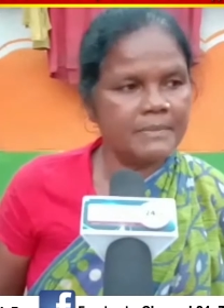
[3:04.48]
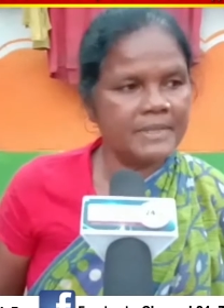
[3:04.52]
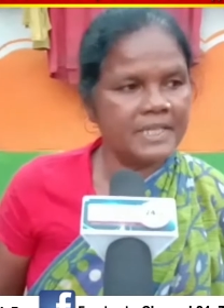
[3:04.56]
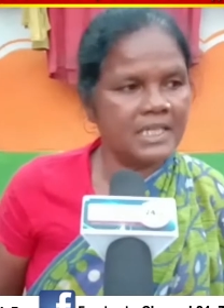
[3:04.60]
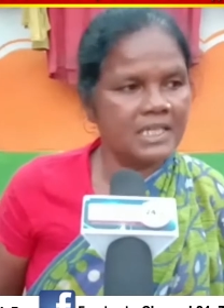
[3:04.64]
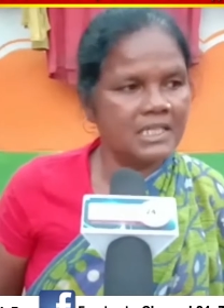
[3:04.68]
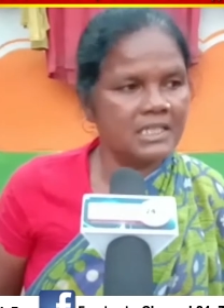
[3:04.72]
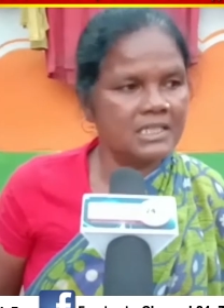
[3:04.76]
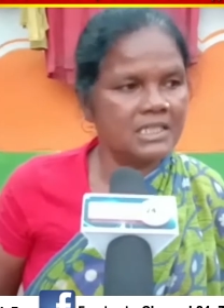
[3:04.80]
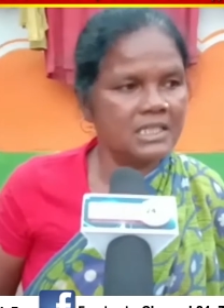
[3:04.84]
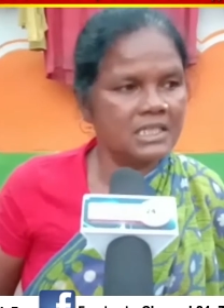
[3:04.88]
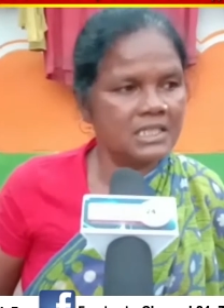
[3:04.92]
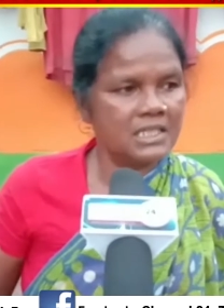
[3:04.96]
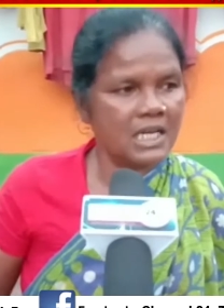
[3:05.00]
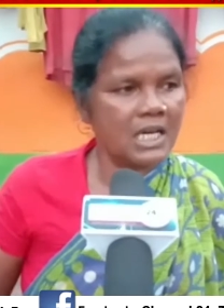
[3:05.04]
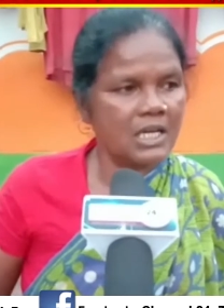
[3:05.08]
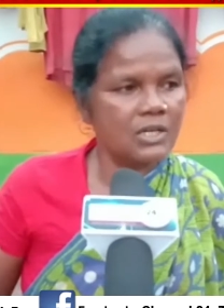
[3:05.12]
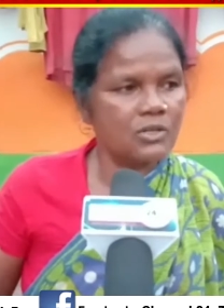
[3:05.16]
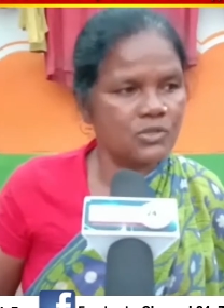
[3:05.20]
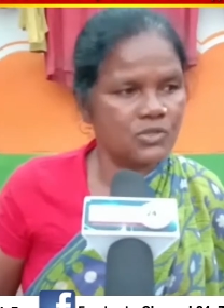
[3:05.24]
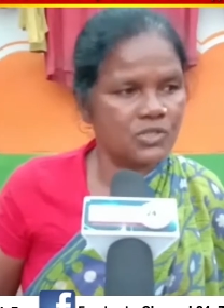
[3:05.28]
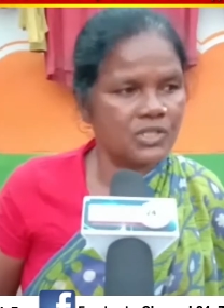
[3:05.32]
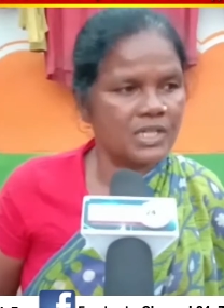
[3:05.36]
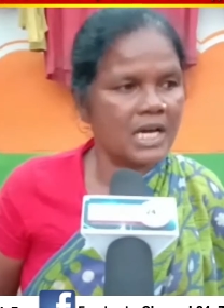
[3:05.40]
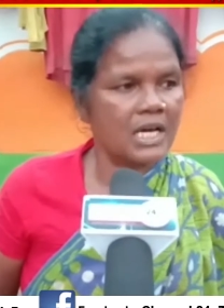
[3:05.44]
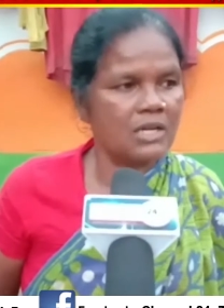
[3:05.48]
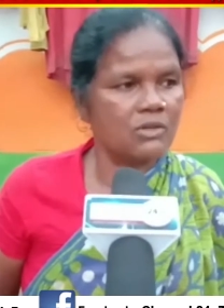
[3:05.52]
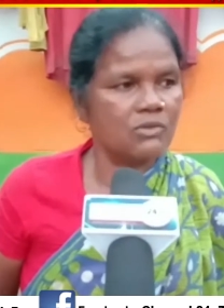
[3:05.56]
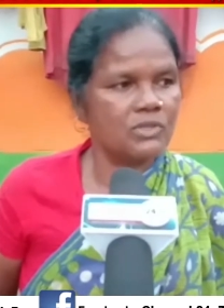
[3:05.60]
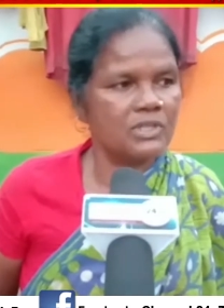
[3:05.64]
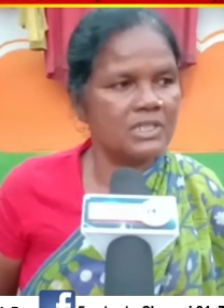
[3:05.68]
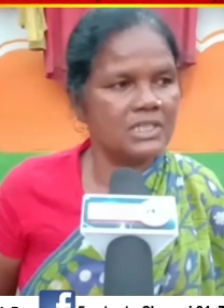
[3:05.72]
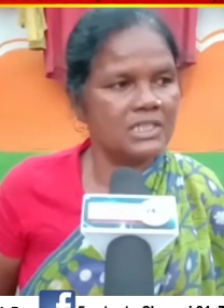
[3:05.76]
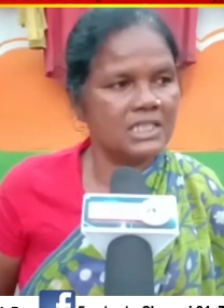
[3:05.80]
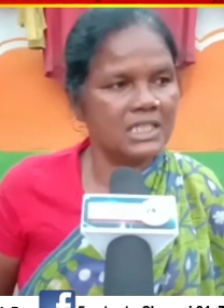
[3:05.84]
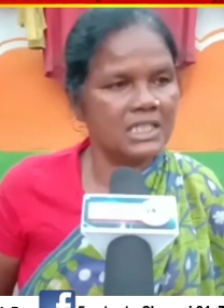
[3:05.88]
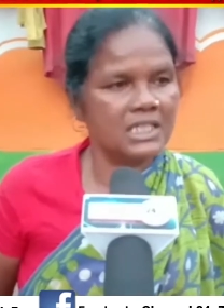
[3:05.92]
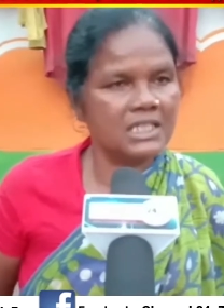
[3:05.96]
মানে যেটা রোজগার
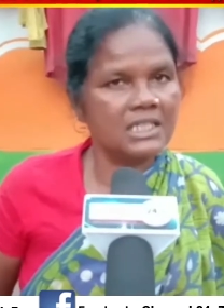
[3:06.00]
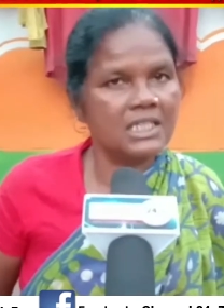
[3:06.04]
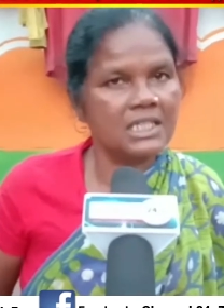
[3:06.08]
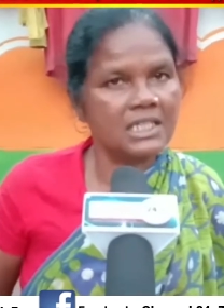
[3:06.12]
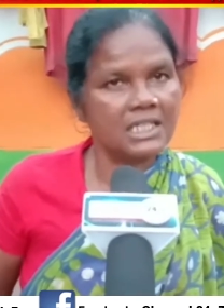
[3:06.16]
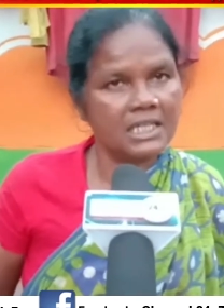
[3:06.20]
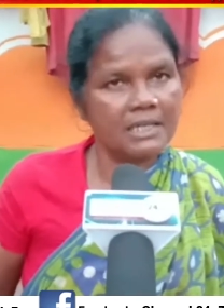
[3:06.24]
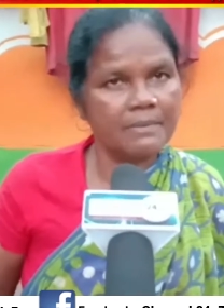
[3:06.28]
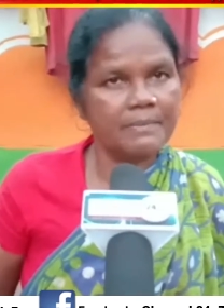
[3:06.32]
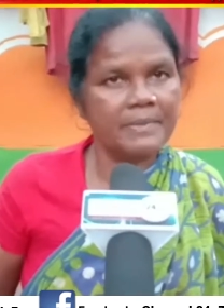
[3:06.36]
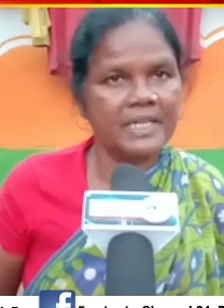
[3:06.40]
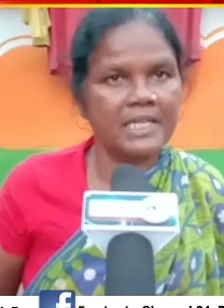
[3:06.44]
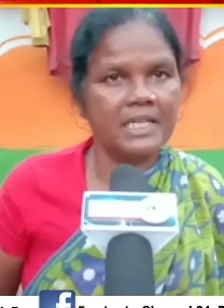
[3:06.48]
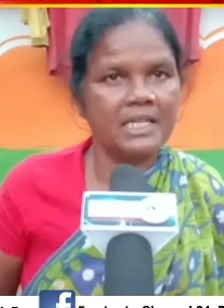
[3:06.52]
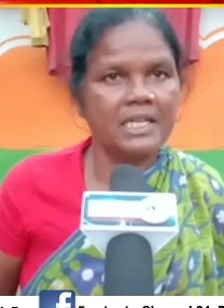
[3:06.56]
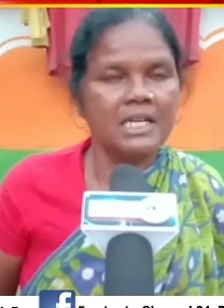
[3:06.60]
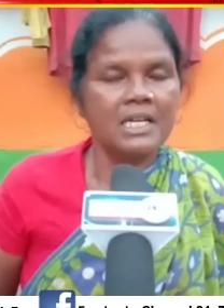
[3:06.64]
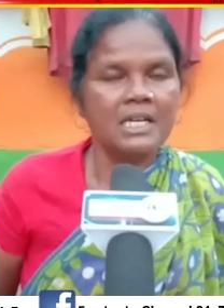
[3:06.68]
করি সেই থেকে মানে